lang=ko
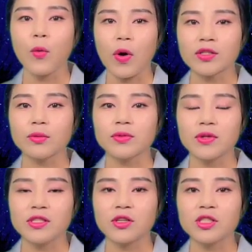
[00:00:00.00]

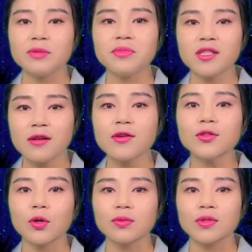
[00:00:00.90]
와서부터
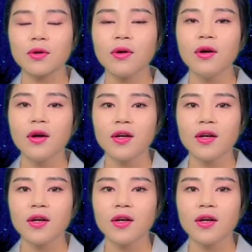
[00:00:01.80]
2017년도부터